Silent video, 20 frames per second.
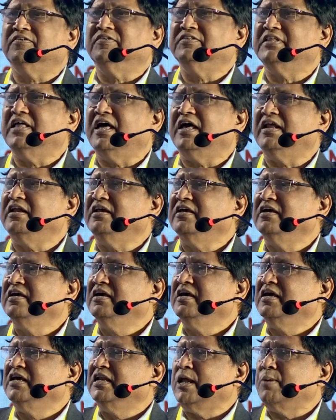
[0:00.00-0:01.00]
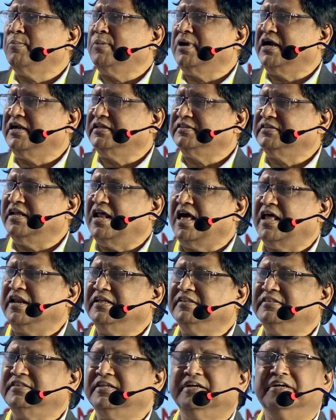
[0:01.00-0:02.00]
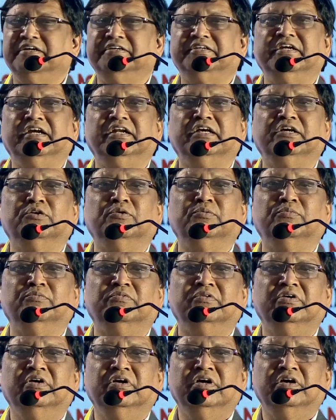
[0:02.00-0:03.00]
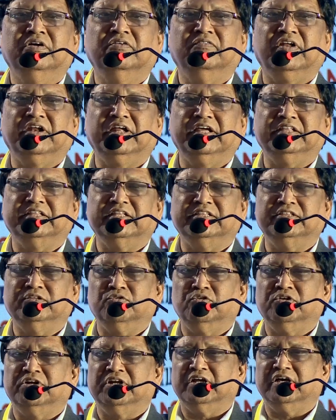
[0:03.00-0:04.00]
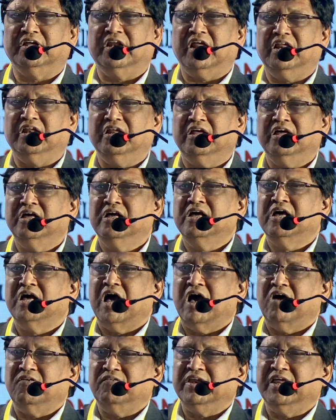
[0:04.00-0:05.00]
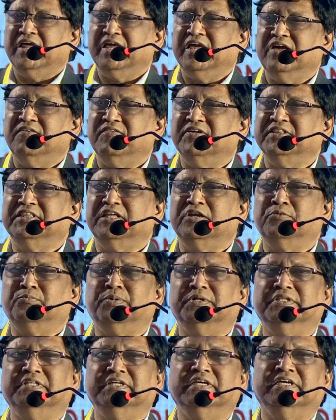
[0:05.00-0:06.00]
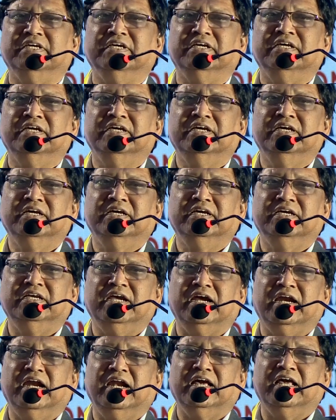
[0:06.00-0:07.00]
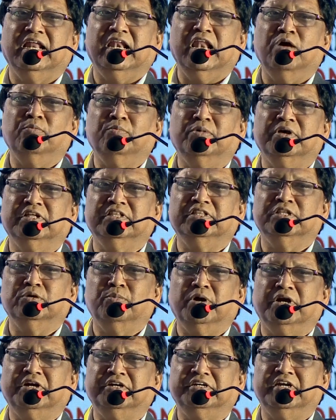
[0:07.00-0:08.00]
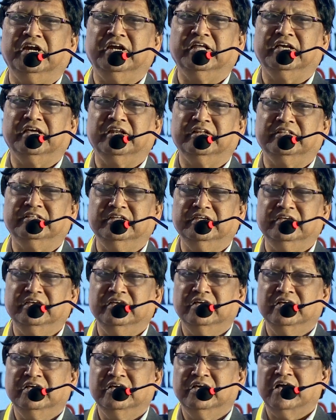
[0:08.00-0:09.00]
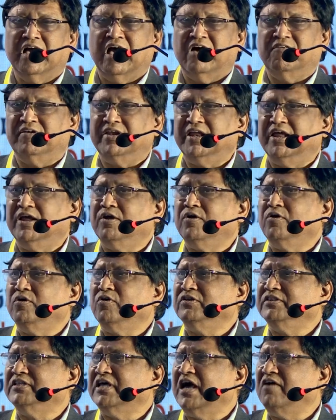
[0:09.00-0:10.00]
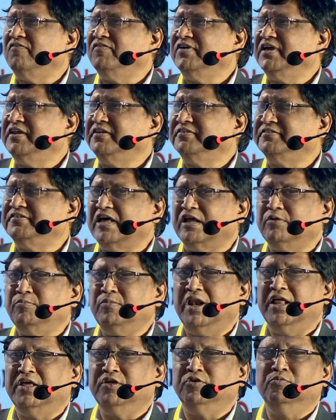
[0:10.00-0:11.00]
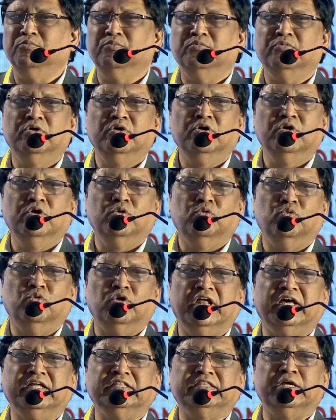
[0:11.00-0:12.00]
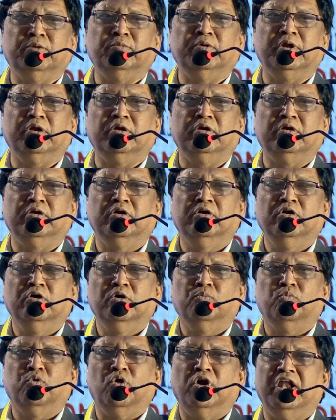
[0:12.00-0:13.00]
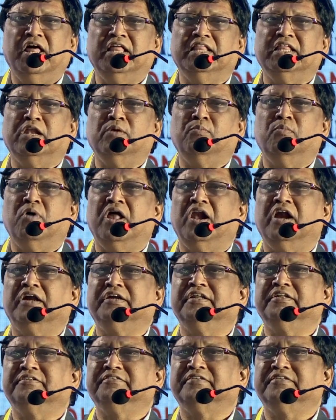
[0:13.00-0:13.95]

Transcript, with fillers: வந்தார் நம்ம நடத்துகிற அனைத்து நிகழ்ச்சிகளுக்கும் வருகை தந்து கொண்டிருக்கிறார் அவர் இங்கே வந்திருப்பது எங்களுக்கெல்லாம் மிகுந்த மகிழ்ச்சி அளிக்கிறது அவரை இந்த அவையின் சார்பிலேயும் உலகத்தமிழர் பொருளாதார மாநாட்டின்